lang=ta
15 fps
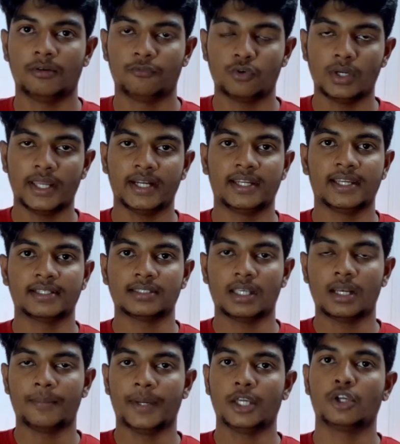ஃபுல் ஏடிஎக்ஸா
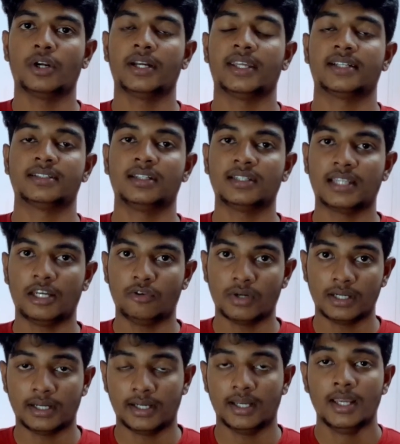இல்லை மைக்ரோ ஏடிஎக்ஸ்னு
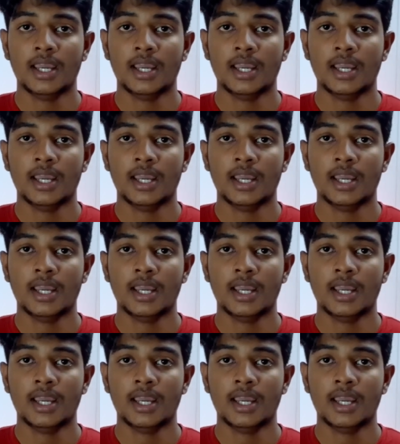தெளிவாக